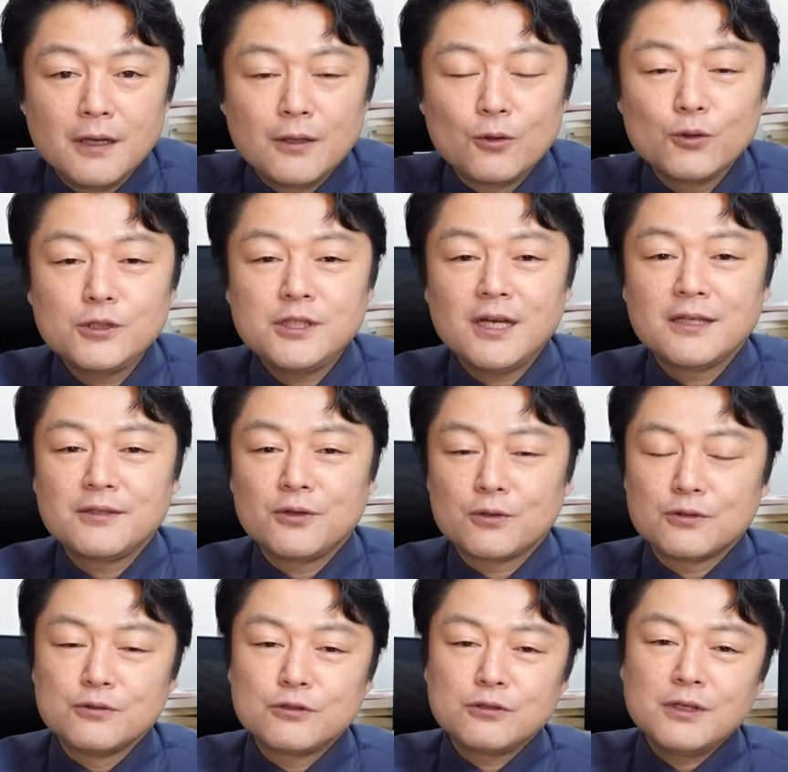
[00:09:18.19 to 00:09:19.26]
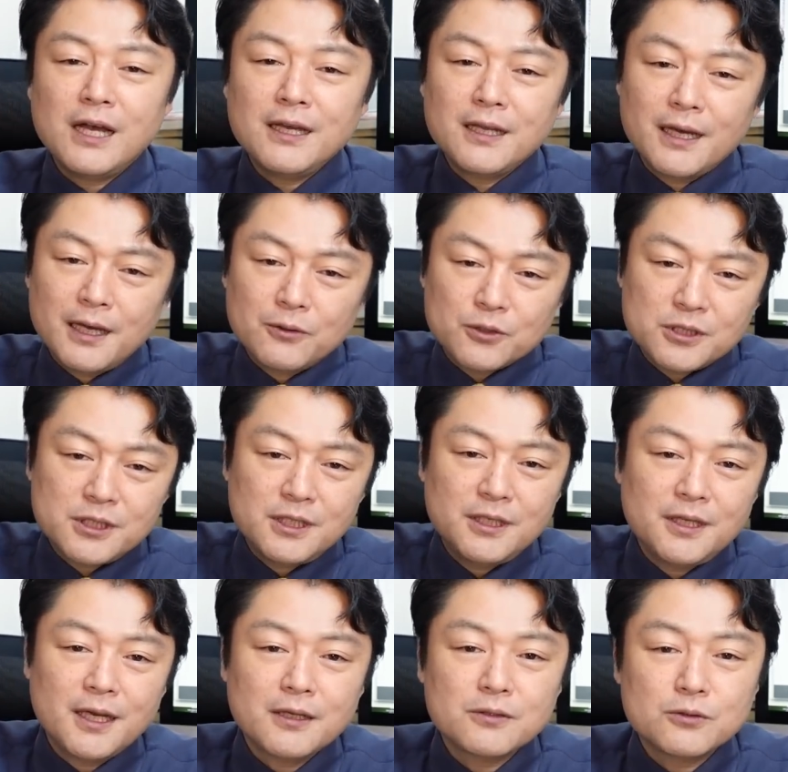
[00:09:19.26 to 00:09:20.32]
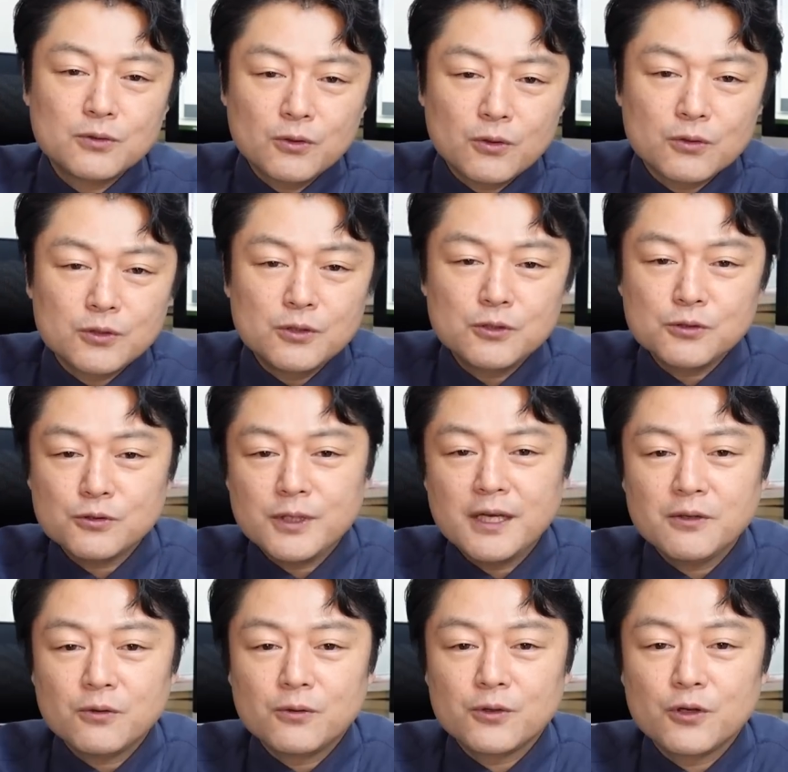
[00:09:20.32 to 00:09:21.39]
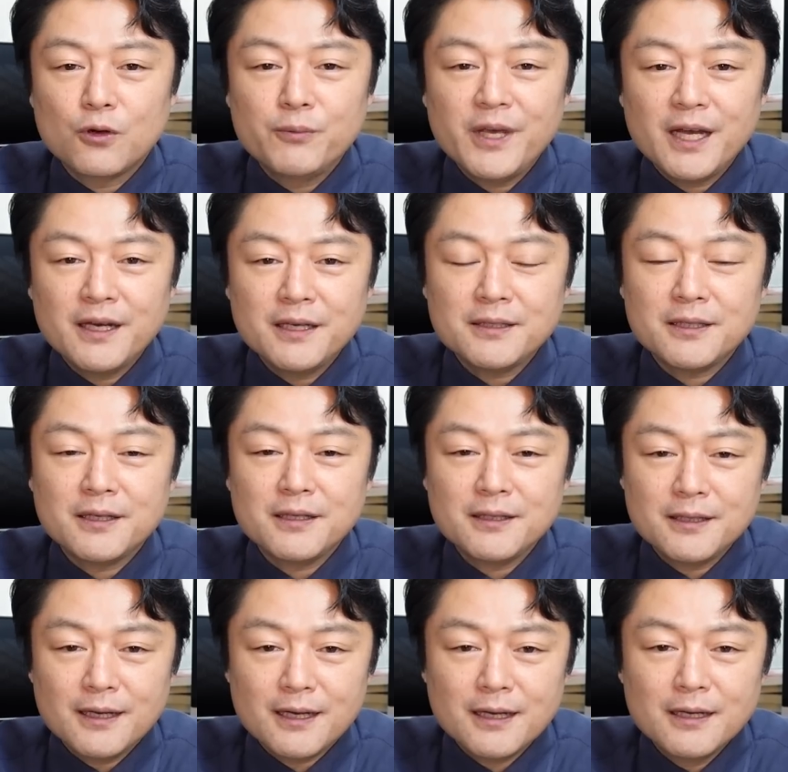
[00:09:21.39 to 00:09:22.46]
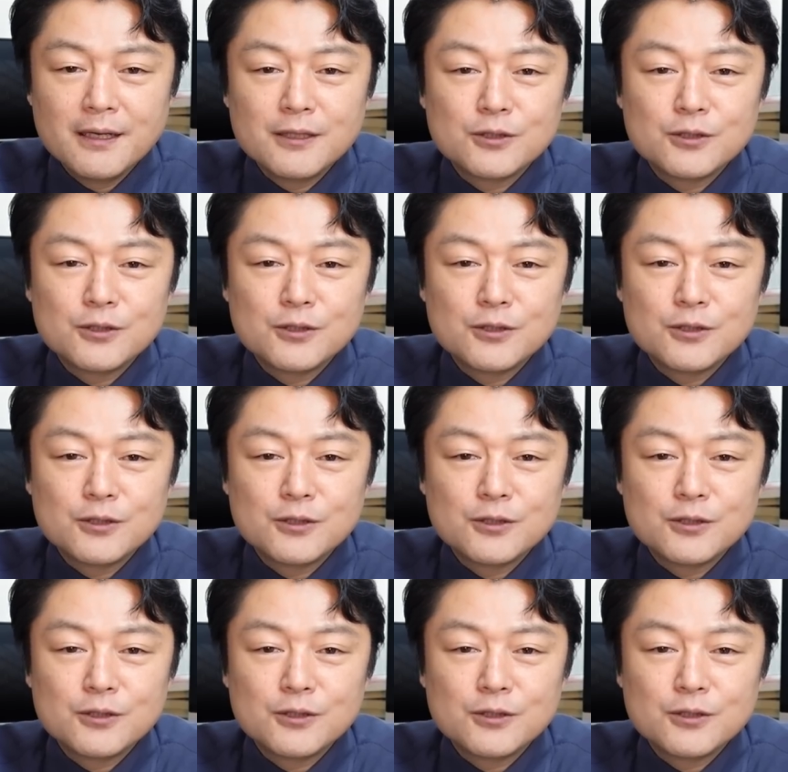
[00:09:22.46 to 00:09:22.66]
ロシアによるウクライナへの侵略のニュース原稿を読み上げていた